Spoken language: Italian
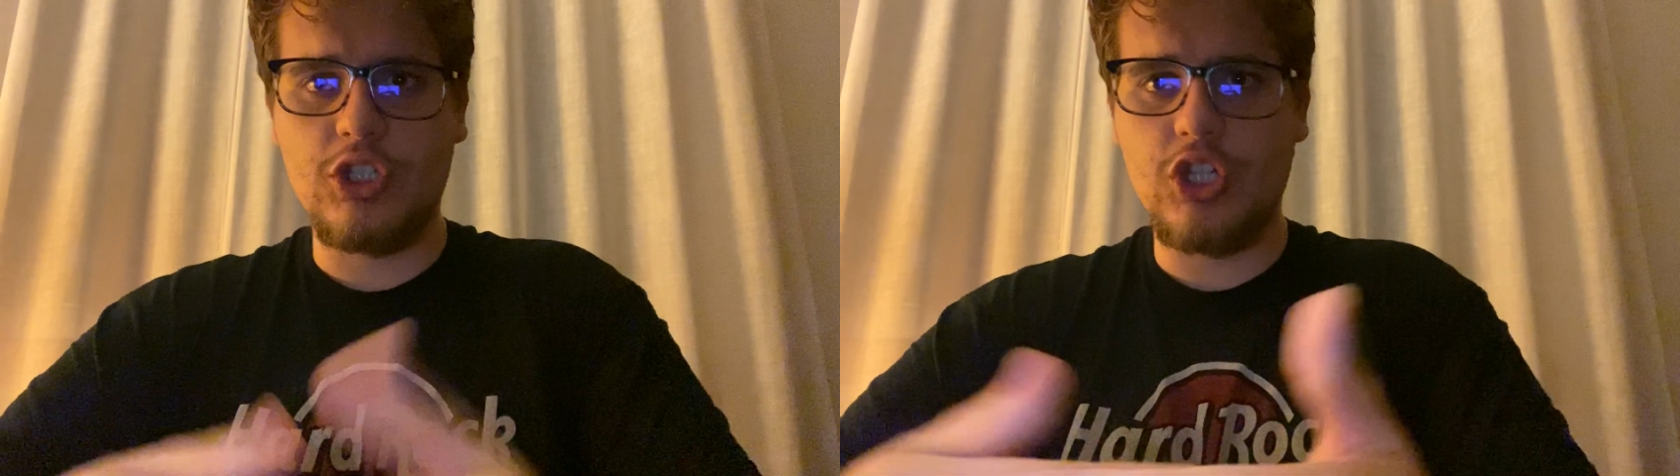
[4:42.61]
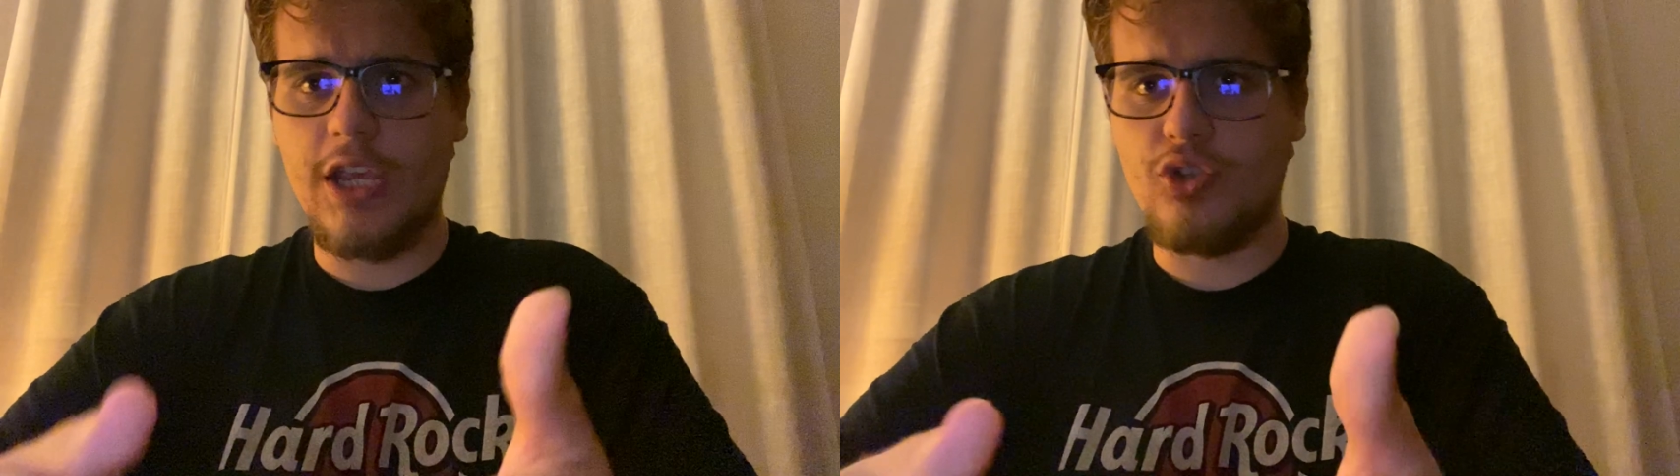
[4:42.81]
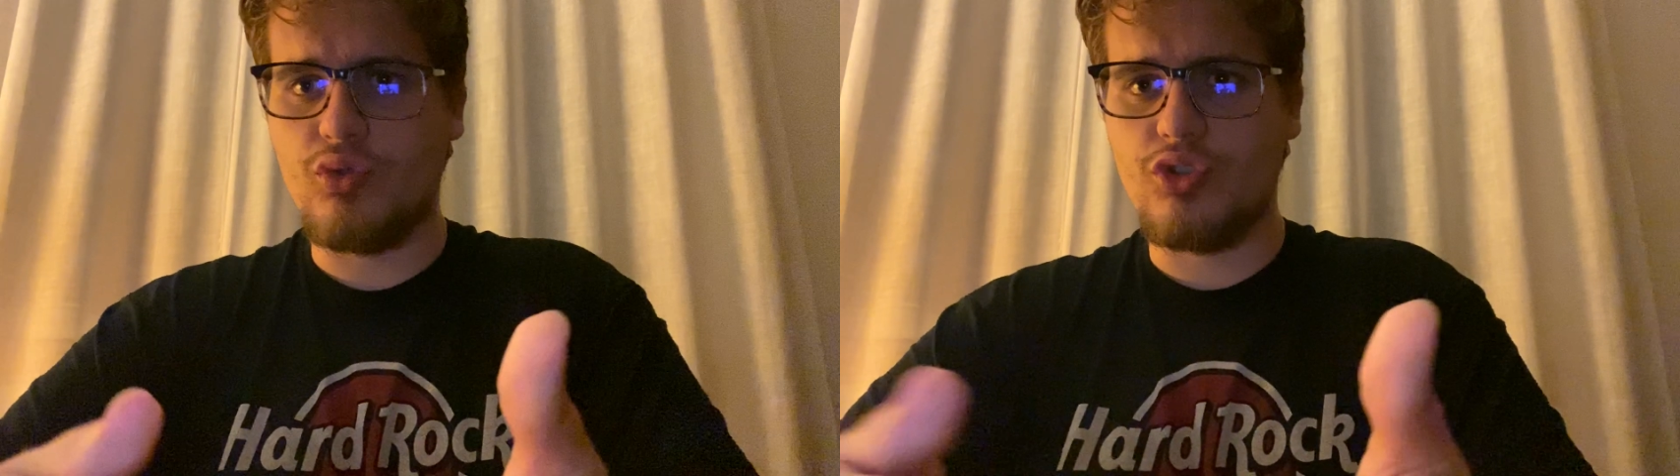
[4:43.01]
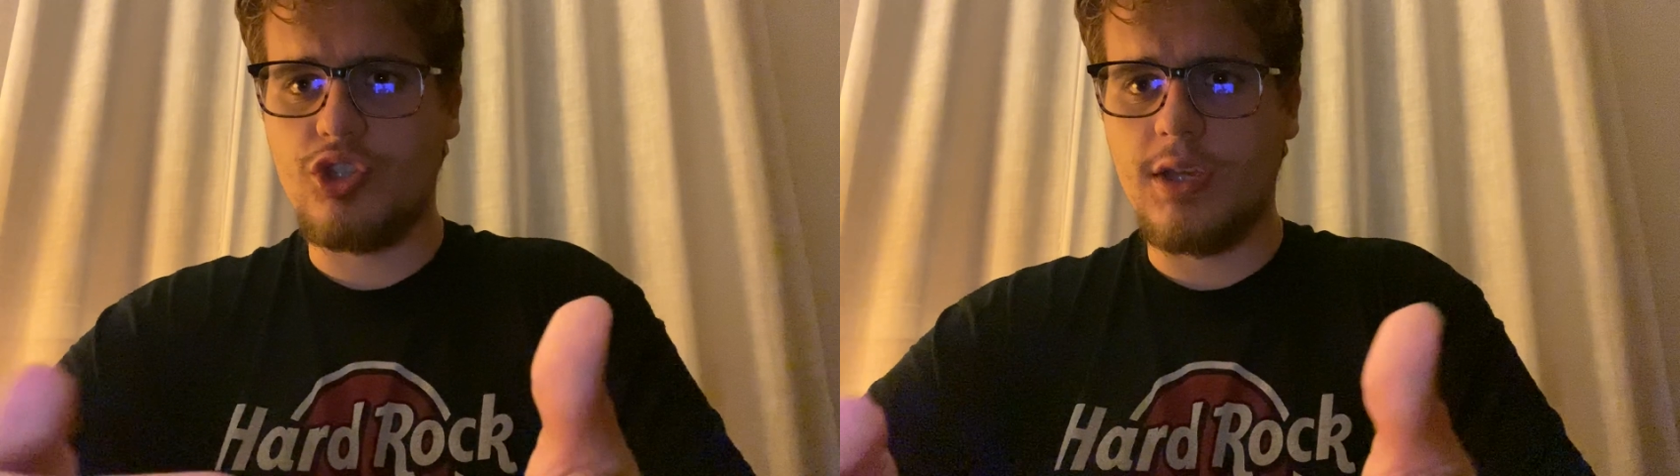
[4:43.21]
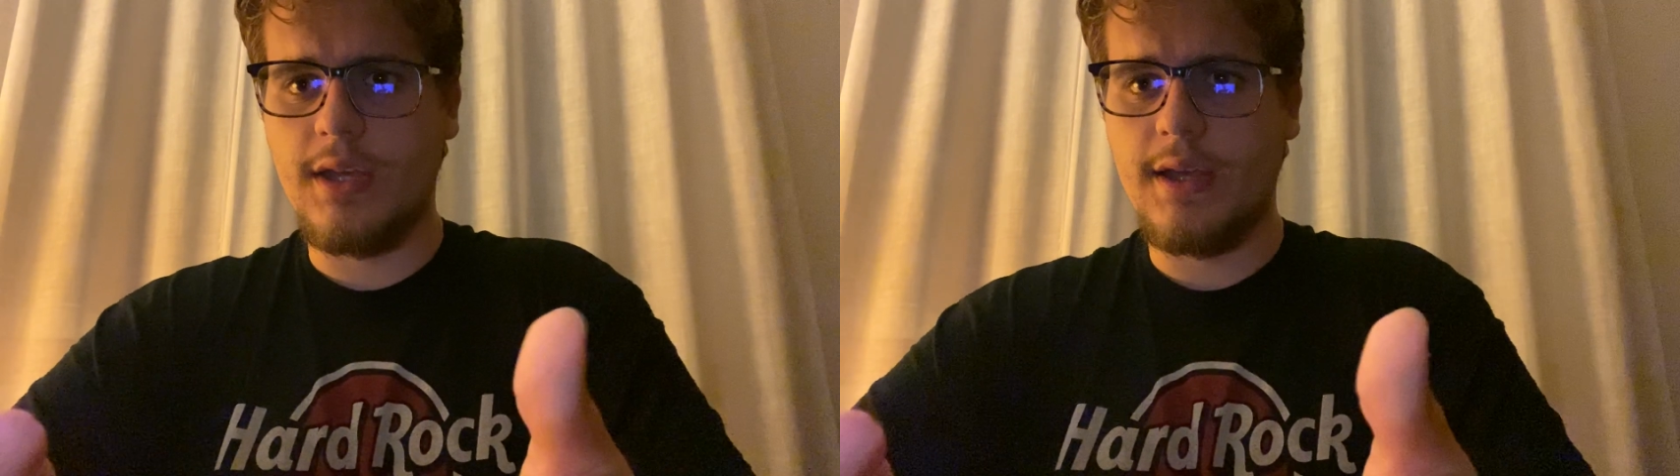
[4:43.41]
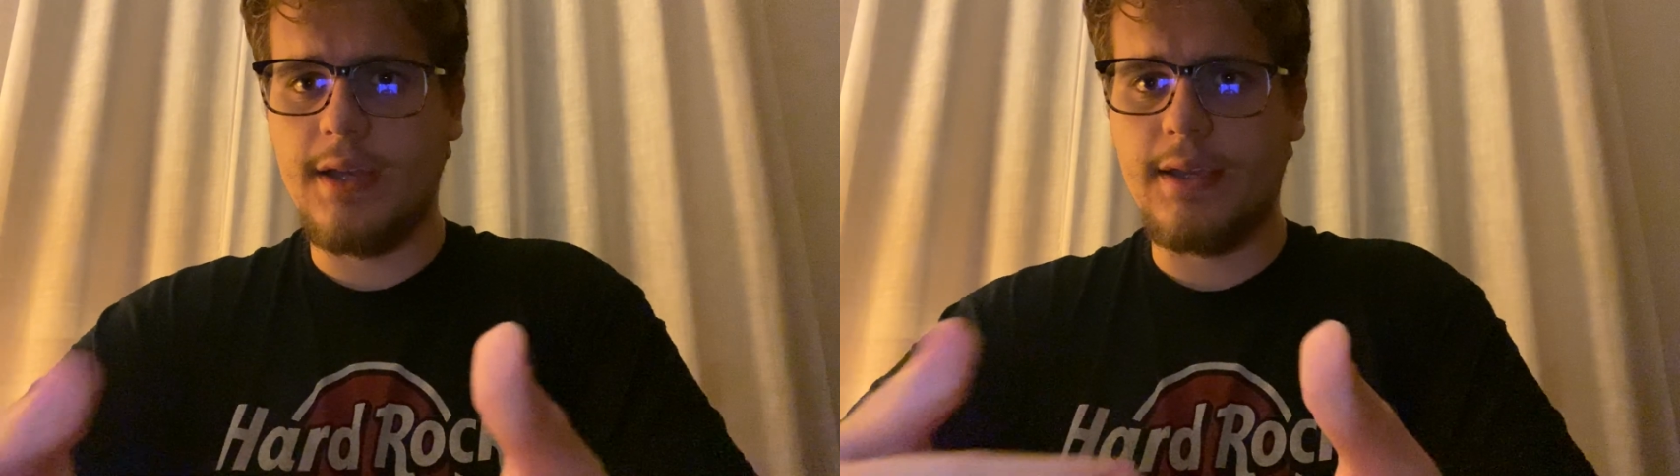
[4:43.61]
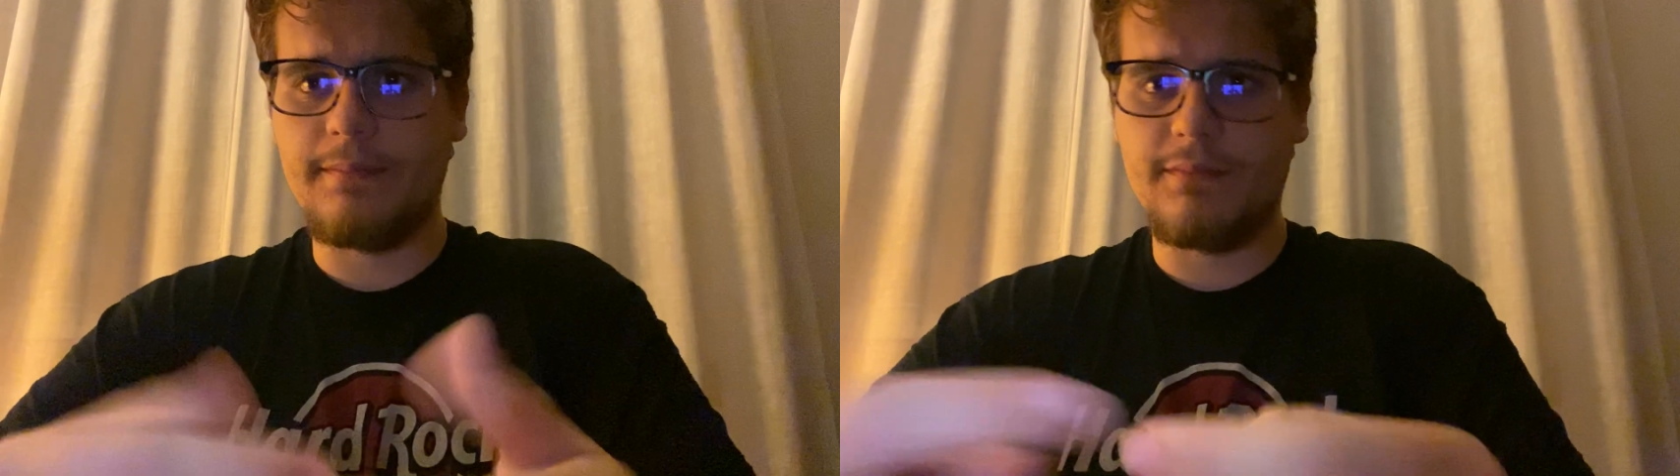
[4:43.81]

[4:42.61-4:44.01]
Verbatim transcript: Jesus eh,